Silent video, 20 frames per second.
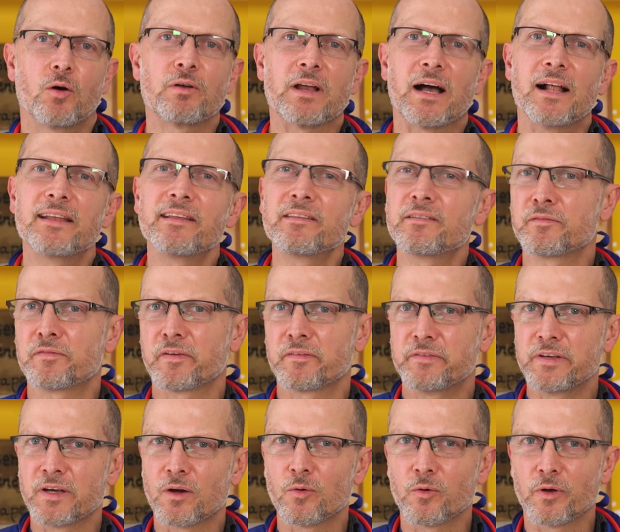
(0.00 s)
Und all diese
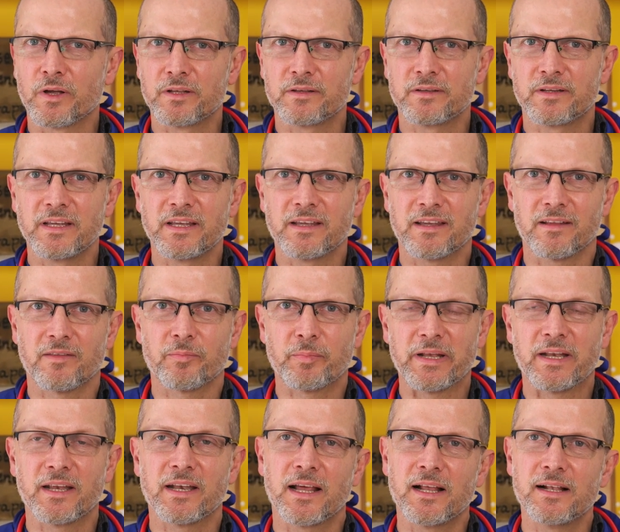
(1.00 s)
Verwirrungen, die ich jetzt
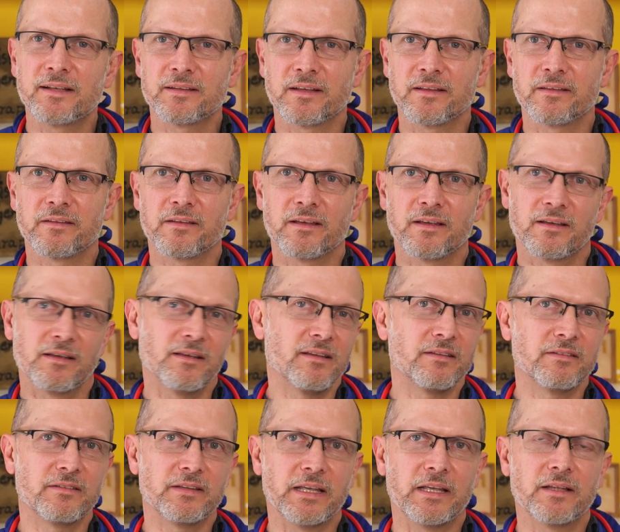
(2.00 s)
bei den Eltern
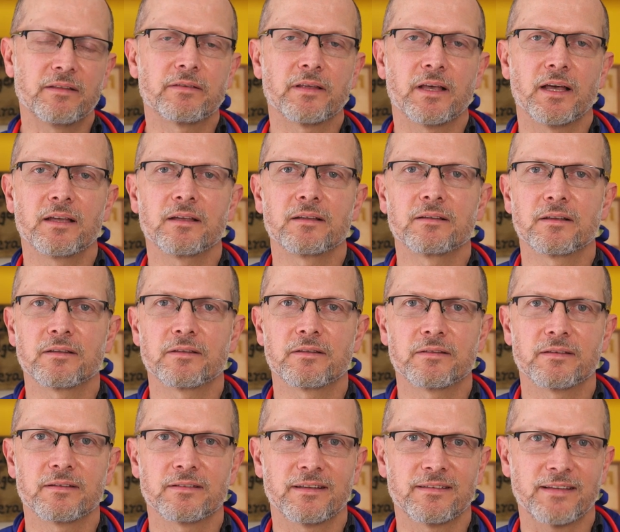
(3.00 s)
sehe, zeigen,
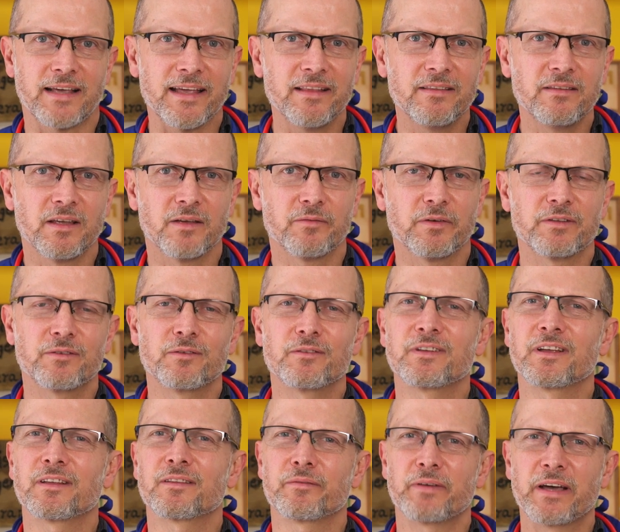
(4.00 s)
dass das Einzige, was uns
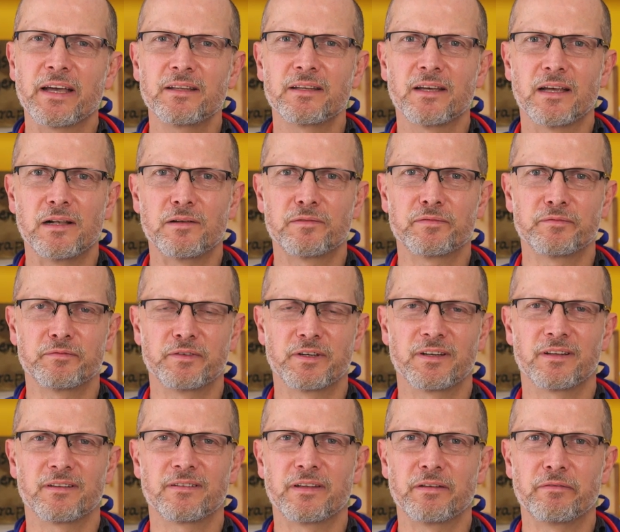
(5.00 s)
jetzt weiterhelfen
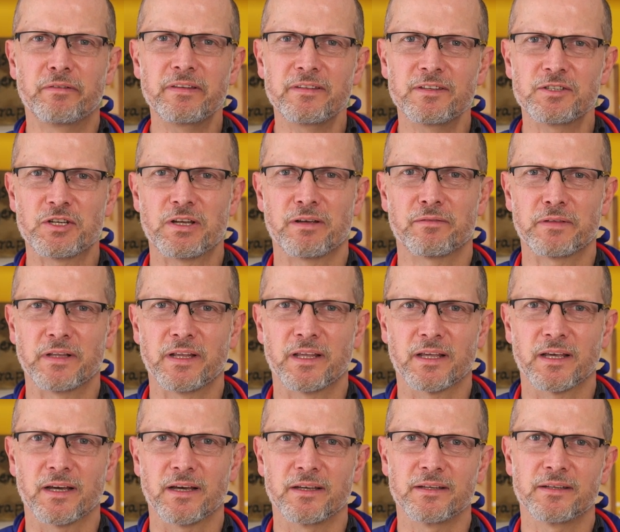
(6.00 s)
wird, ist die
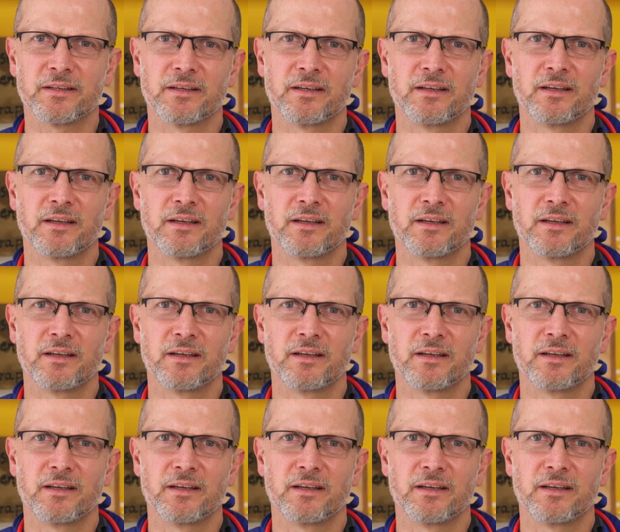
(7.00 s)
Wissenschaftlichkeit.